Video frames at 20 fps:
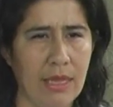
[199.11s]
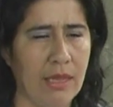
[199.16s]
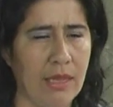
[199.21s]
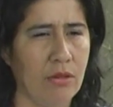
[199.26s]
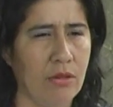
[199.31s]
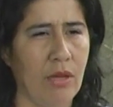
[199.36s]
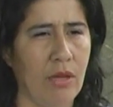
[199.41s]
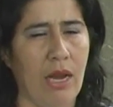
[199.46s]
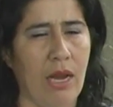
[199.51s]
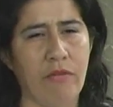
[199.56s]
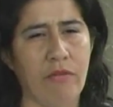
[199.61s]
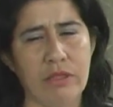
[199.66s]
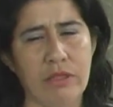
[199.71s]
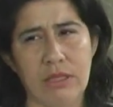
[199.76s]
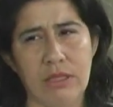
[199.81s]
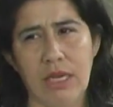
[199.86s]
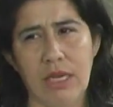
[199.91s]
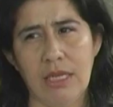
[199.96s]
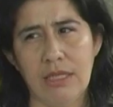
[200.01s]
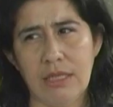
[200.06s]
tanto de la
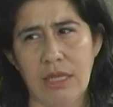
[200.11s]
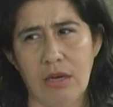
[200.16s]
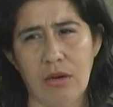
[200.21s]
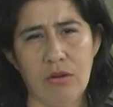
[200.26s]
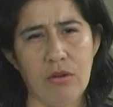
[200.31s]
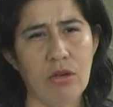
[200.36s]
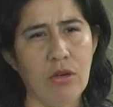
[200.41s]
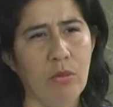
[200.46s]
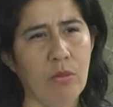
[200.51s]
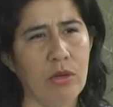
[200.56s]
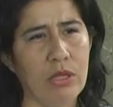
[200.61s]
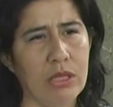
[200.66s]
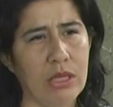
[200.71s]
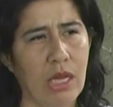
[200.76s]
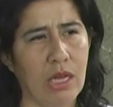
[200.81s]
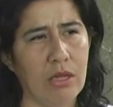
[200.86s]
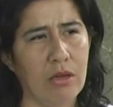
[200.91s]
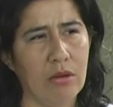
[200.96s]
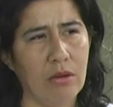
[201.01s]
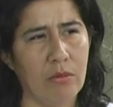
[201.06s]
Oficina de Desarrollo
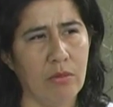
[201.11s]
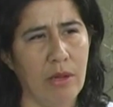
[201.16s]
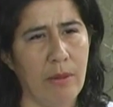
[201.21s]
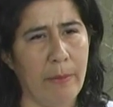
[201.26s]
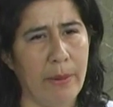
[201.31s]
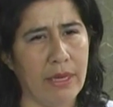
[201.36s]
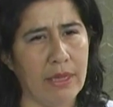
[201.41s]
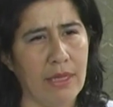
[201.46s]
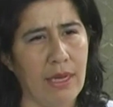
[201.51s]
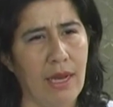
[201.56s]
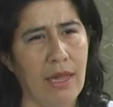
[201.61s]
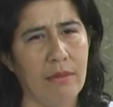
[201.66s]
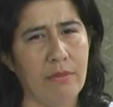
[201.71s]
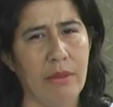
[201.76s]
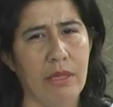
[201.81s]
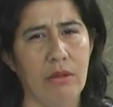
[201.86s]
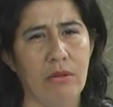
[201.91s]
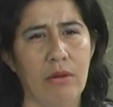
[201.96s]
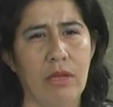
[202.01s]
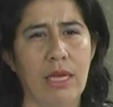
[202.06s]
Comunitario como de parte de
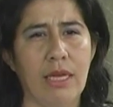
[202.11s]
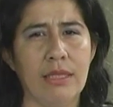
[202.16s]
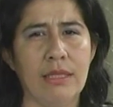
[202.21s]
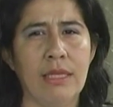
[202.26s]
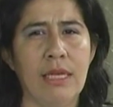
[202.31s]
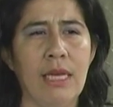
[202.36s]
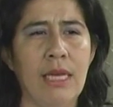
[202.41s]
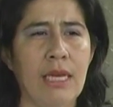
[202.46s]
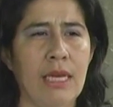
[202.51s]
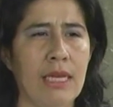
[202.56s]
las veedurías